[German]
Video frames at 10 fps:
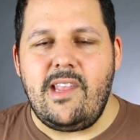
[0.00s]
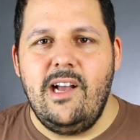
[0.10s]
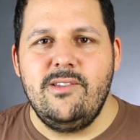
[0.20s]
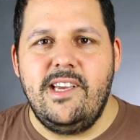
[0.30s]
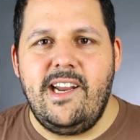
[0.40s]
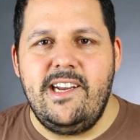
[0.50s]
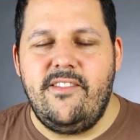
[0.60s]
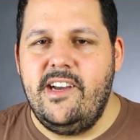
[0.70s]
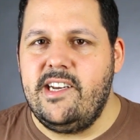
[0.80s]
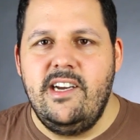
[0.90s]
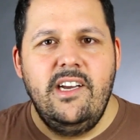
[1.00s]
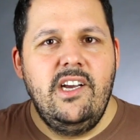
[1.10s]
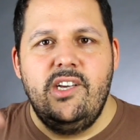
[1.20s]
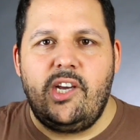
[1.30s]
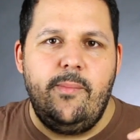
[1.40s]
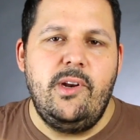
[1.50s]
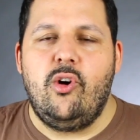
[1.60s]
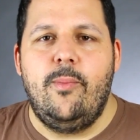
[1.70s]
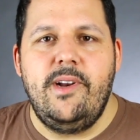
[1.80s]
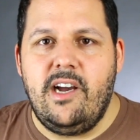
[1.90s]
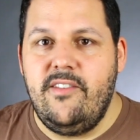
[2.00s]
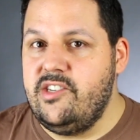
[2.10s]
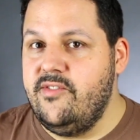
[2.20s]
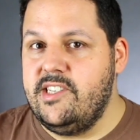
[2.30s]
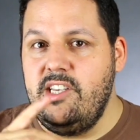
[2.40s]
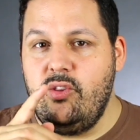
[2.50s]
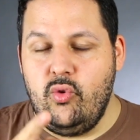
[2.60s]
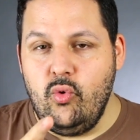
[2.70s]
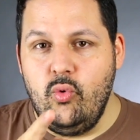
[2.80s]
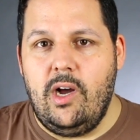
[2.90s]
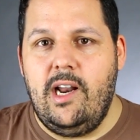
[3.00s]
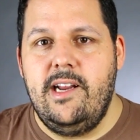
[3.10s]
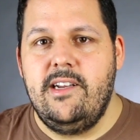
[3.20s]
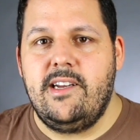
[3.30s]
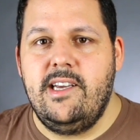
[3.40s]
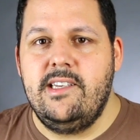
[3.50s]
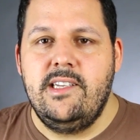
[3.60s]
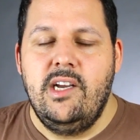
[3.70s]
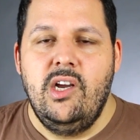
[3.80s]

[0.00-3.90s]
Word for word: Alles geht heiter weiter. Schreib mir in die Kommentare, welchen Whisky du alleine trinkst.